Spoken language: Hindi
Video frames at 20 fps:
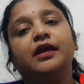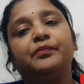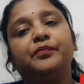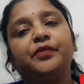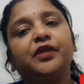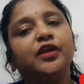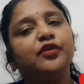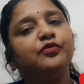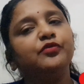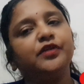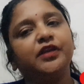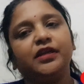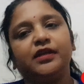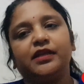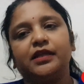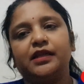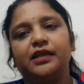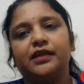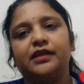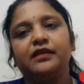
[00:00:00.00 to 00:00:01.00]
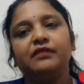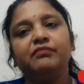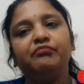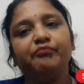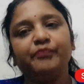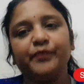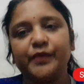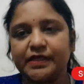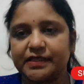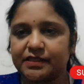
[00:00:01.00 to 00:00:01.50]
अपना यूरिन डालकर
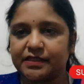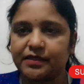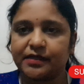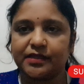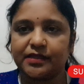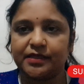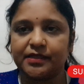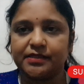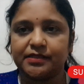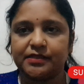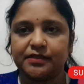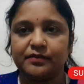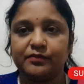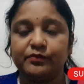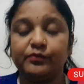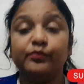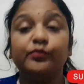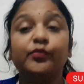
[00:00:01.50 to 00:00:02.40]
मिक्स कर दीजिए